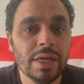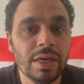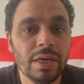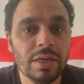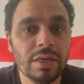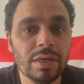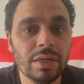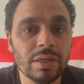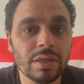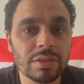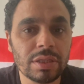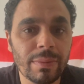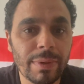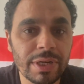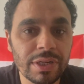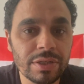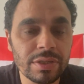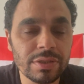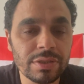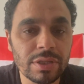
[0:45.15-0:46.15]
آه
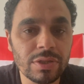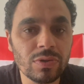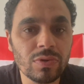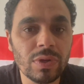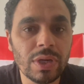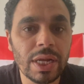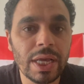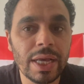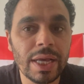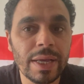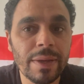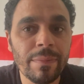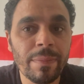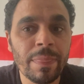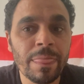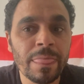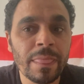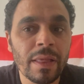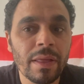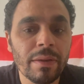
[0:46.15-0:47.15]
طبعا القصه دي كلها
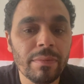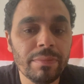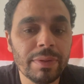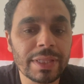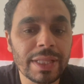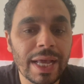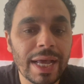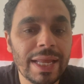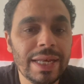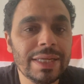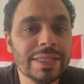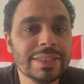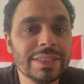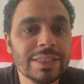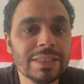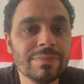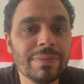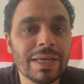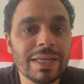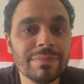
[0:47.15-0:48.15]
بتخلي
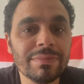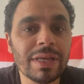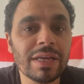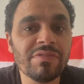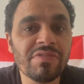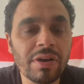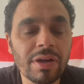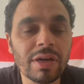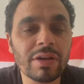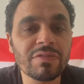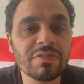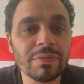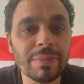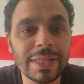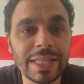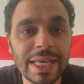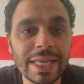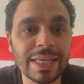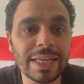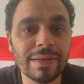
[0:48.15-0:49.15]
السيسي بقى يبدا يفكر في
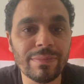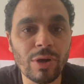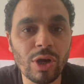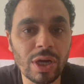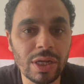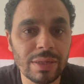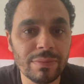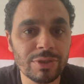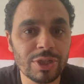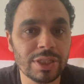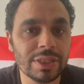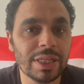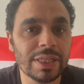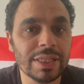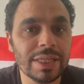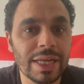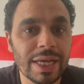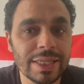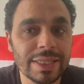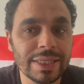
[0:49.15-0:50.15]
بدايل ما احنا مش
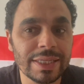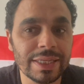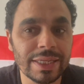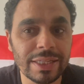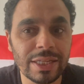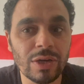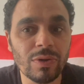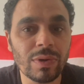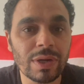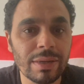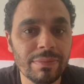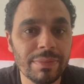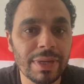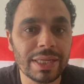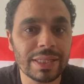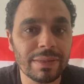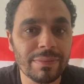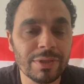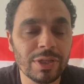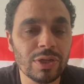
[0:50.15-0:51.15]
انتنين قاعدين كده هو كان
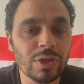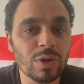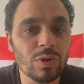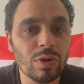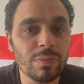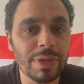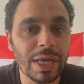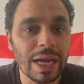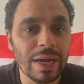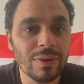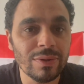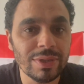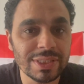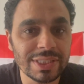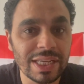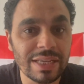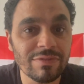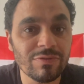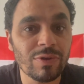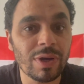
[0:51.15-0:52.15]
بيعتمد ان هو بيحاول
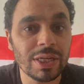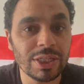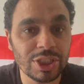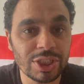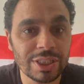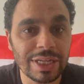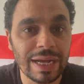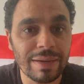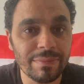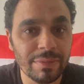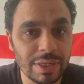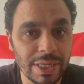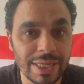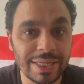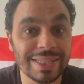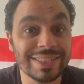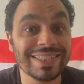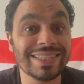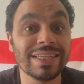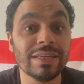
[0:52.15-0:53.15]
يزيف وعي الشعب اللي هي
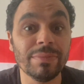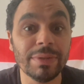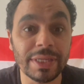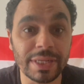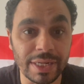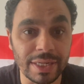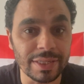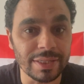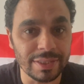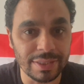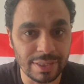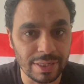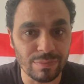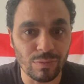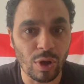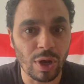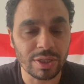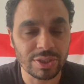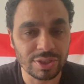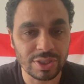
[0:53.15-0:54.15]
الناس الكبيره
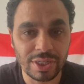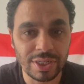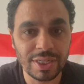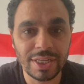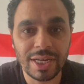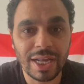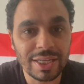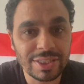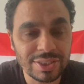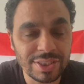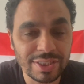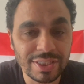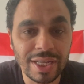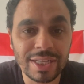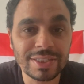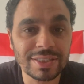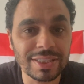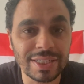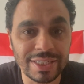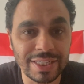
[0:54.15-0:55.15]
المعاصره اللي عاصرت
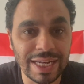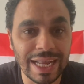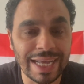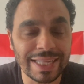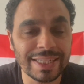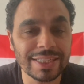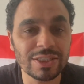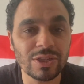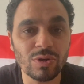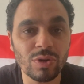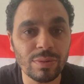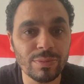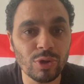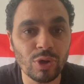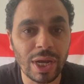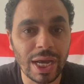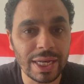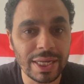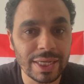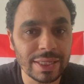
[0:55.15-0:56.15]
اصلا الاحداث اللي هو
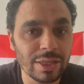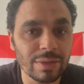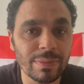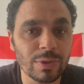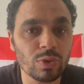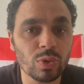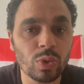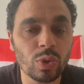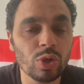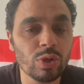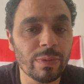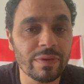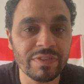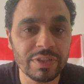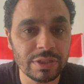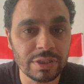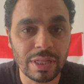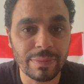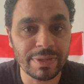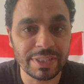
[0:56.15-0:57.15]
بيقول عليها ده الموضوع كله ما
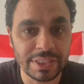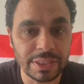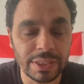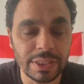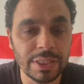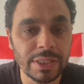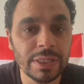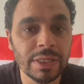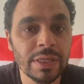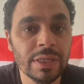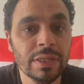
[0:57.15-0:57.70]
فيش 8 سنين